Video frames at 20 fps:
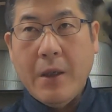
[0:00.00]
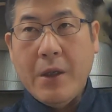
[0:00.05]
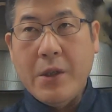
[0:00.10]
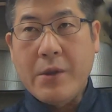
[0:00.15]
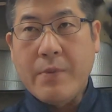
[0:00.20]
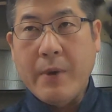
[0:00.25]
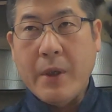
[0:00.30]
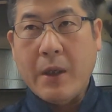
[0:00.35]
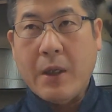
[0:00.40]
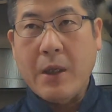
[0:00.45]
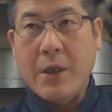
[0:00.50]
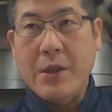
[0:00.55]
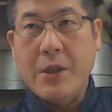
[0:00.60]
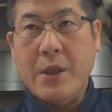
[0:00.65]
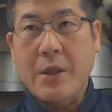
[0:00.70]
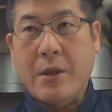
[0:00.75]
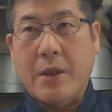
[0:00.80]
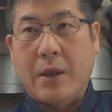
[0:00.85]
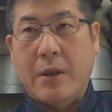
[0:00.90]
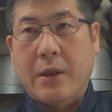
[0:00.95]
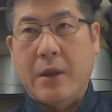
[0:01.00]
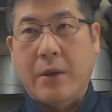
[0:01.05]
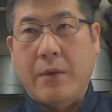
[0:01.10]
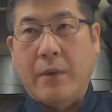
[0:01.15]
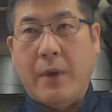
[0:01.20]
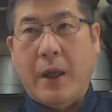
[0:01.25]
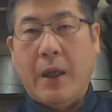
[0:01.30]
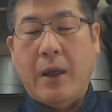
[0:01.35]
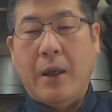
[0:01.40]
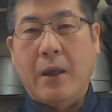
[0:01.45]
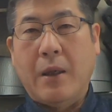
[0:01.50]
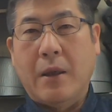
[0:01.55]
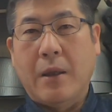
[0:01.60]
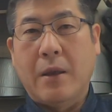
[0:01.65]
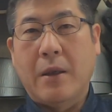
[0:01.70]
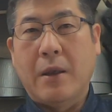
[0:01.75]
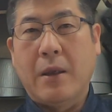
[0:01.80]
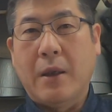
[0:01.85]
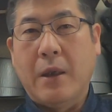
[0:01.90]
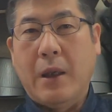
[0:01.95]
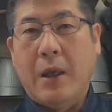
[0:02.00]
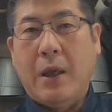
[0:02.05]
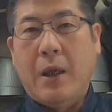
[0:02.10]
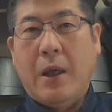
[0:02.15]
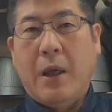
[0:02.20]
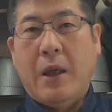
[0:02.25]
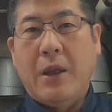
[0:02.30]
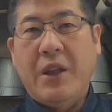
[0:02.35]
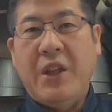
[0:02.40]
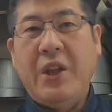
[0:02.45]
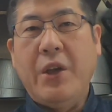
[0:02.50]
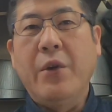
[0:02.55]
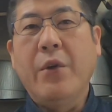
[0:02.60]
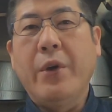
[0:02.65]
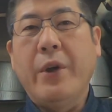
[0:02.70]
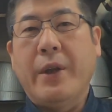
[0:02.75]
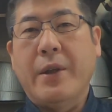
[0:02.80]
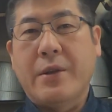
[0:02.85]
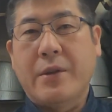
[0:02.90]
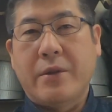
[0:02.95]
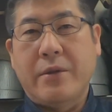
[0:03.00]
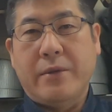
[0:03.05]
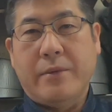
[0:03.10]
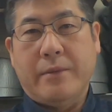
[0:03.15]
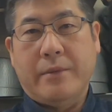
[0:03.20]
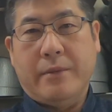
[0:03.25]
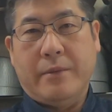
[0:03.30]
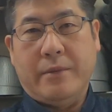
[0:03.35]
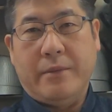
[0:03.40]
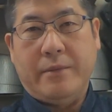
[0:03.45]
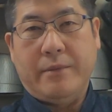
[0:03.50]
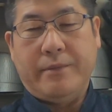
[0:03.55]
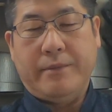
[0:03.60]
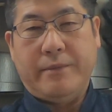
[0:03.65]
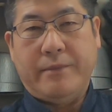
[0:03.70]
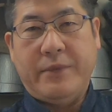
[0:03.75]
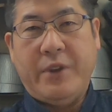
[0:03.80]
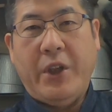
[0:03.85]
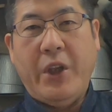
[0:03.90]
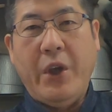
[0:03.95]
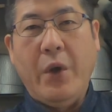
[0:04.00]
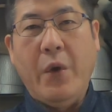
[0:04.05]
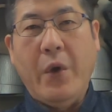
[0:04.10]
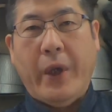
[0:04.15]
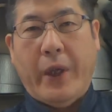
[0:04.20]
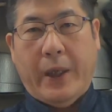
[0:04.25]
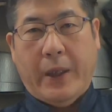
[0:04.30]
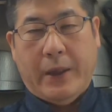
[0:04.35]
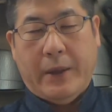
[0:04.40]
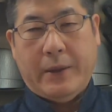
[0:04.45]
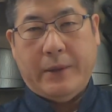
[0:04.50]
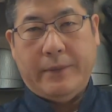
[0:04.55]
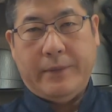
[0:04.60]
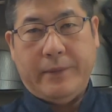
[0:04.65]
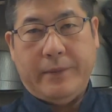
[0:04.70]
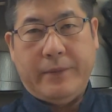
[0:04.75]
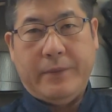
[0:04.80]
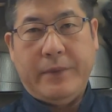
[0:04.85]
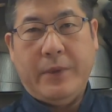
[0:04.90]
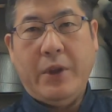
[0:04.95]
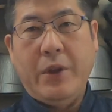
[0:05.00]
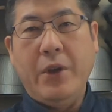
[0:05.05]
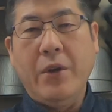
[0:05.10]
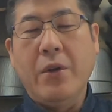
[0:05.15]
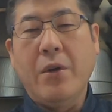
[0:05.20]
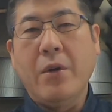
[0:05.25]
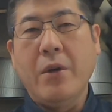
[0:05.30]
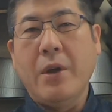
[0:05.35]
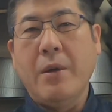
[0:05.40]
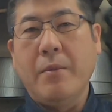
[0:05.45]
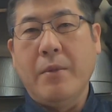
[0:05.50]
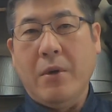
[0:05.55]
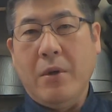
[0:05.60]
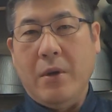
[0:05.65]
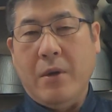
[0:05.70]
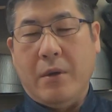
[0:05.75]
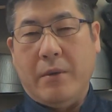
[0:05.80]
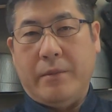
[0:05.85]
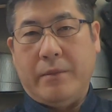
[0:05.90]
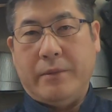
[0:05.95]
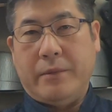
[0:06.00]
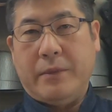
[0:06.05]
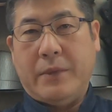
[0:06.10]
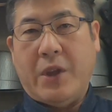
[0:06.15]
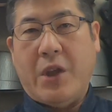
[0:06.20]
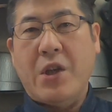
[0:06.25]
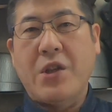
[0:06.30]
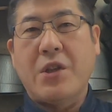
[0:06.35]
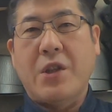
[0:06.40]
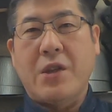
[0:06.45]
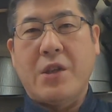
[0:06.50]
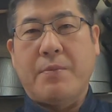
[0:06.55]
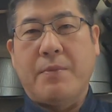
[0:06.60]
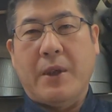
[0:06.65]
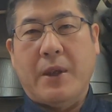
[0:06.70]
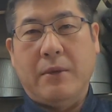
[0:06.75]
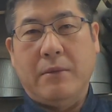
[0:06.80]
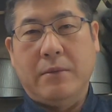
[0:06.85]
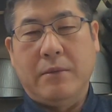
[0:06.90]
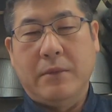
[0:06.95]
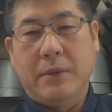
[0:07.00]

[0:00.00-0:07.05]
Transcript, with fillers: 一番感じやすかったのは匂いです匂い匂いも消してしまう